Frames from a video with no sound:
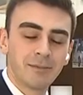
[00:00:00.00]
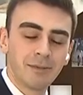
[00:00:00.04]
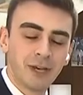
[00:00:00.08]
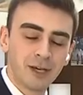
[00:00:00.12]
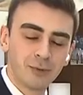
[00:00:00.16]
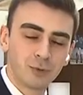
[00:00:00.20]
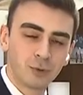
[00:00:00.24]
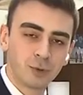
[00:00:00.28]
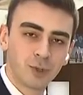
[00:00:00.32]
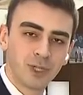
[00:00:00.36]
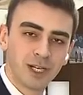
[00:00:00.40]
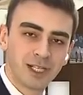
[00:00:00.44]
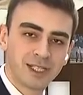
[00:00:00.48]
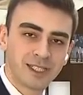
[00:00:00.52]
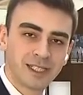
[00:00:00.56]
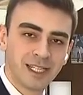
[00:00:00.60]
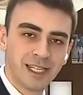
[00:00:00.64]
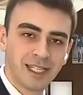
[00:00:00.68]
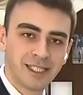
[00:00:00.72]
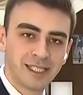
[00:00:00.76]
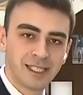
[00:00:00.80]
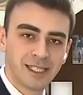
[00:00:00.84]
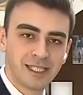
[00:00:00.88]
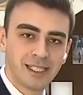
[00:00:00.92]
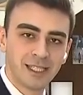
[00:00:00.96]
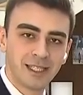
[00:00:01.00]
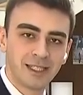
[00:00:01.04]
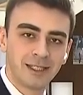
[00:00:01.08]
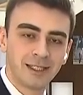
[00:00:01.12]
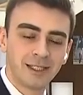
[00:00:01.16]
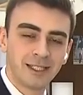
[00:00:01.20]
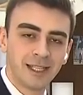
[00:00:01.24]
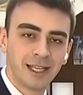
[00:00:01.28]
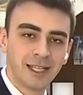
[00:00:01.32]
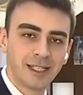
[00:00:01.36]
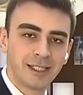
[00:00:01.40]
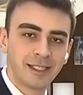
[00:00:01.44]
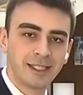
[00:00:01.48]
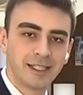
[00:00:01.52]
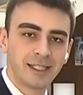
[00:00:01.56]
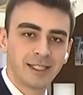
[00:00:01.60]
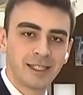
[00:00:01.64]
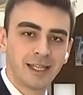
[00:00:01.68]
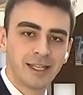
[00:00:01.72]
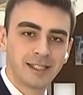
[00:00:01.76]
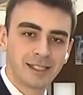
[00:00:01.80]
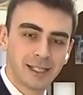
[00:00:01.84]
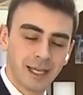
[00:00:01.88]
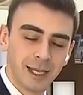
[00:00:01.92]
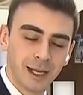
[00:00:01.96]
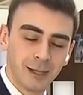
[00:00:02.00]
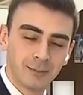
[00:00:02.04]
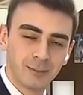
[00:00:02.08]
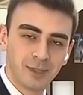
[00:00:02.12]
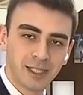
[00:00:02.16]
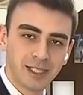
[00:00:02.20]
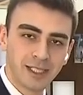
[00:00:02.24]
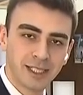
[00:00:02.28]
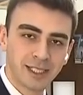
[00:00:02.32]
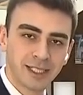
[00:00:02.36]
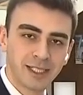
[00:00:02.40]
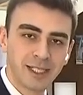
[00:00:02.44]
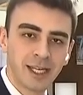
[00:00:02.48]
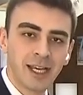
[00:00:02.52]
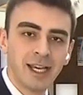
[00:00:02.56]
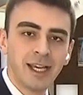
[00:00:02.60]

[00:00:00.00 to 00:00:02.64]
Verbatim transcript: Kemerburgaz tesislerinden selamlar.